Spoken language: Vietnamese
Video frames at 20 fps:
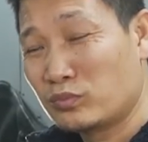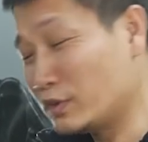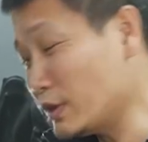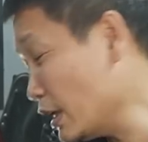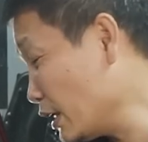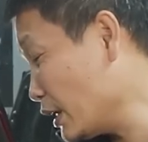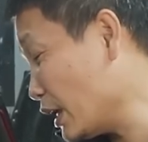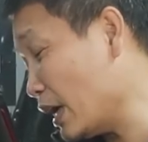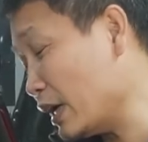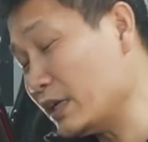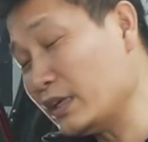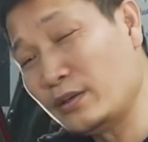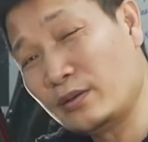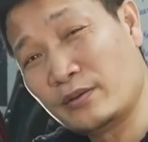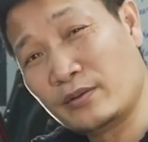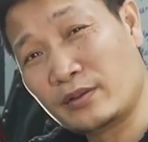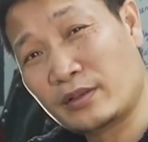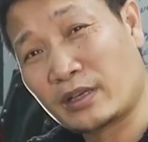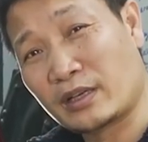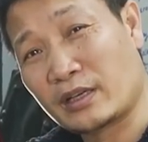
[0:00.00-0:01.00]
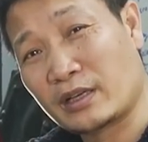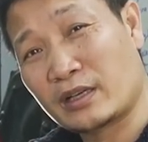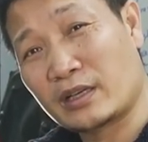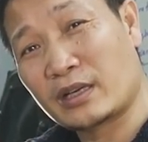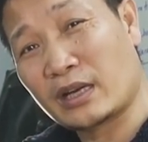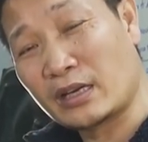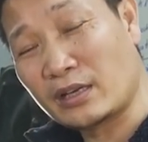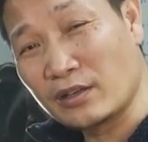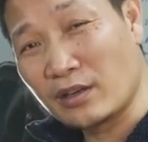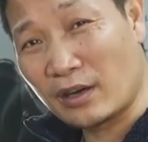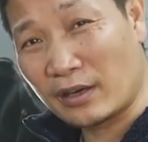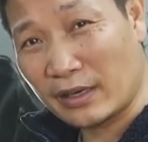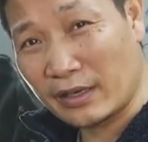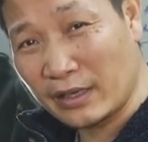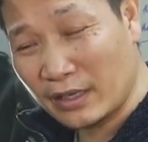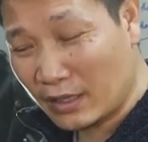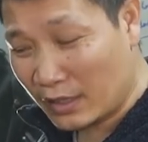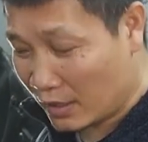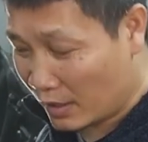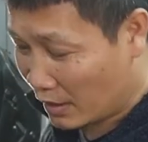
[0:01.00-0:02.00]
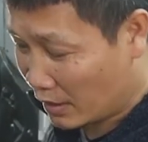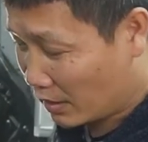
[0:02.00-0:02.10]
trên cái cái cửa này đi.